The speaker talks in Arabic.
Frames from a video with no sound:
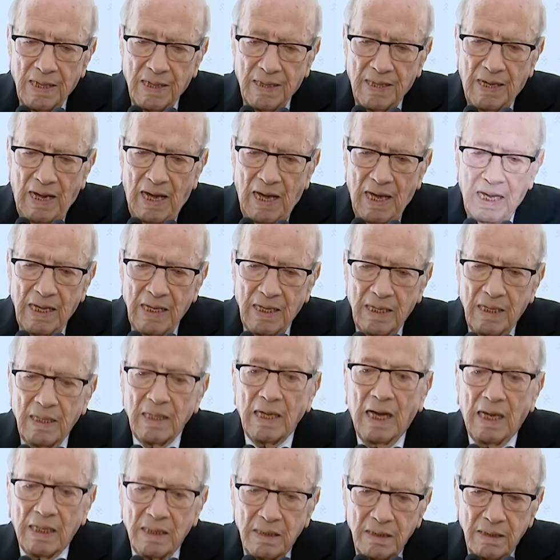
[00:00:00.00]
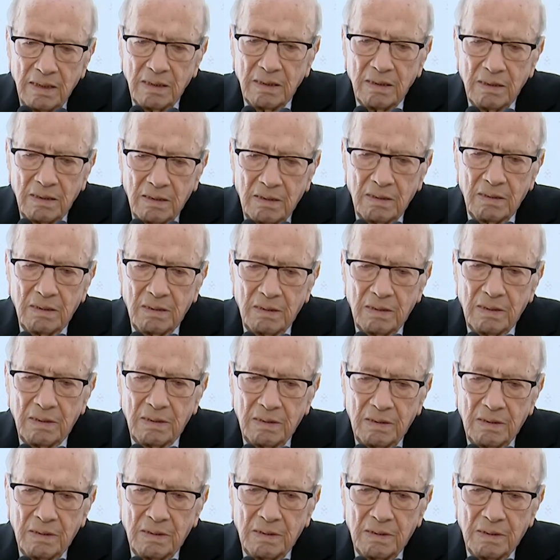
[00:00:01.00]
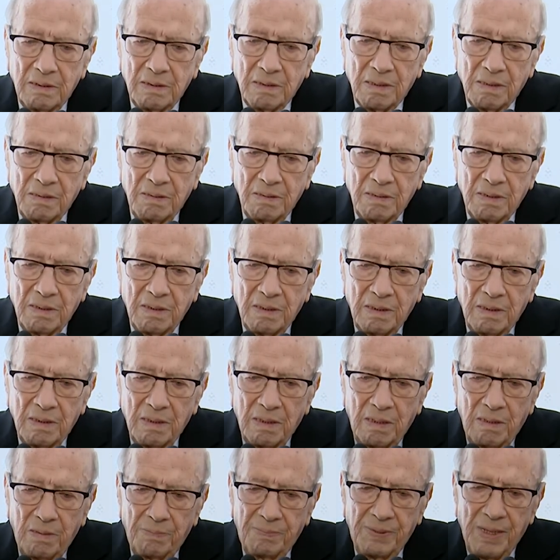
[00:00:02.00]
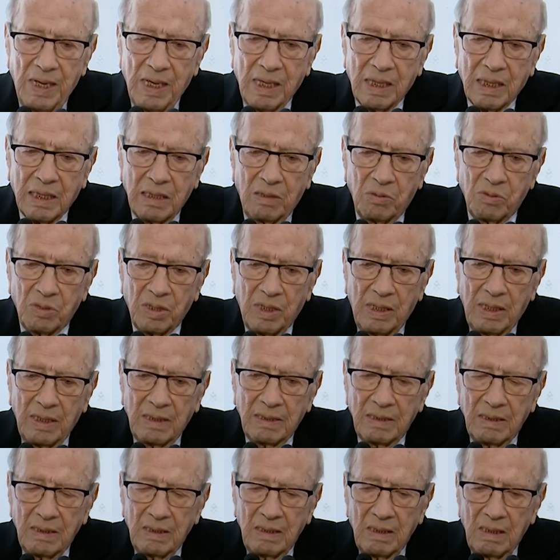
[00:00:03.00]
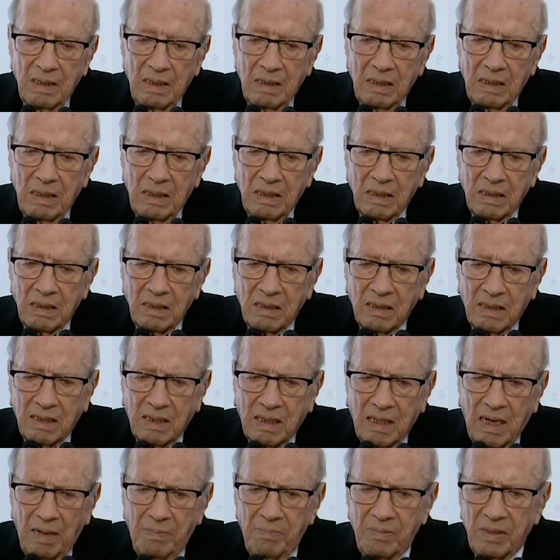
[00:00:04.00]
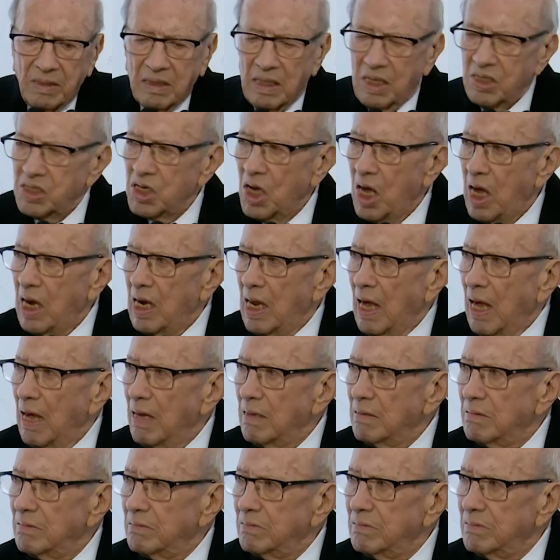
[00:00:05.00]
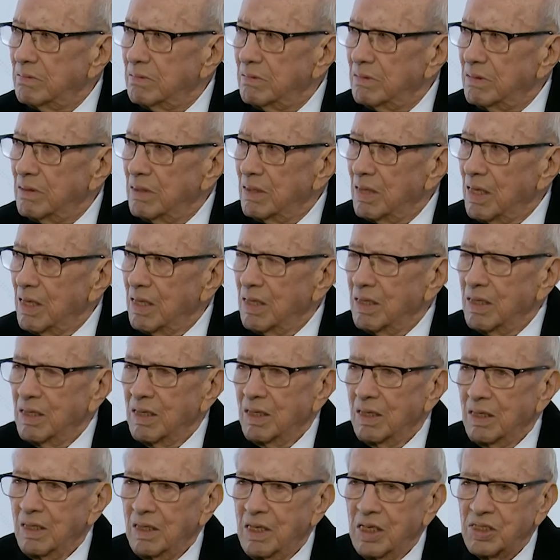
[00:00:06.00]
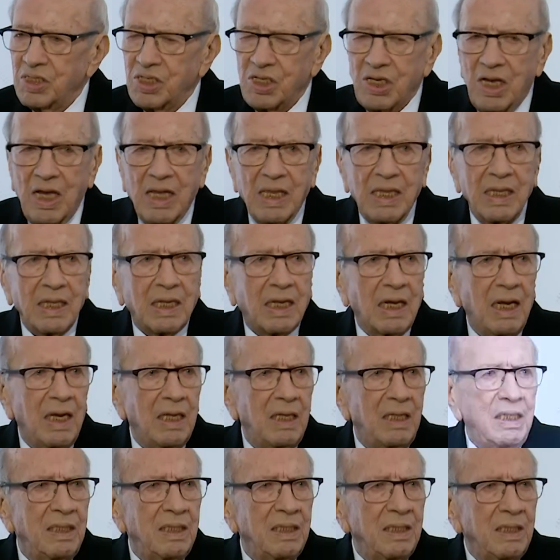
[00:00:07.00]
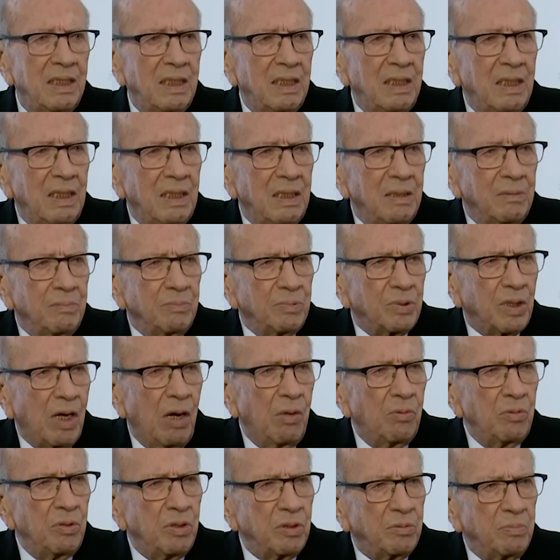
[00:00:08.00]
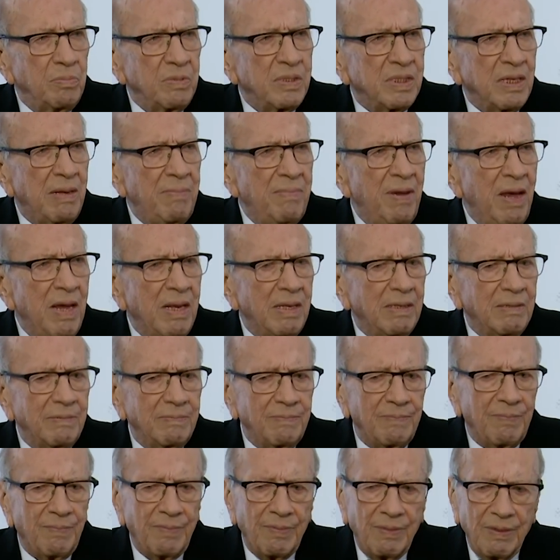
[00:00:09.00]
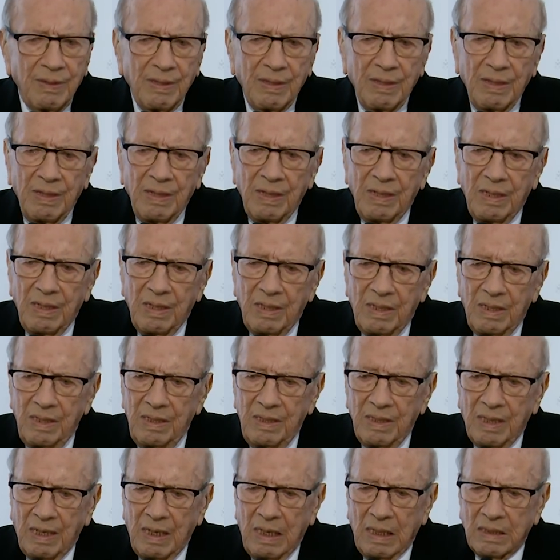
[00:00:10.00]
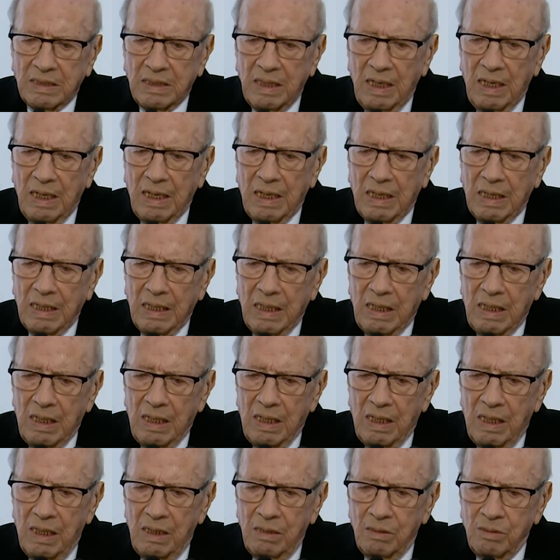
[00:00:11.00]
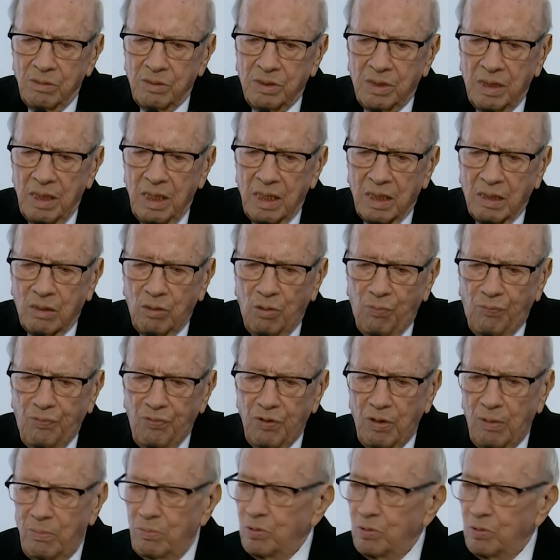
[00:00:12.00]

ضحايا يعني آه، أبناء الثورة كملت أشغالها اللجنة هذيك اللي تكونت من زمان اللي يرأسها الأستاذ توفيق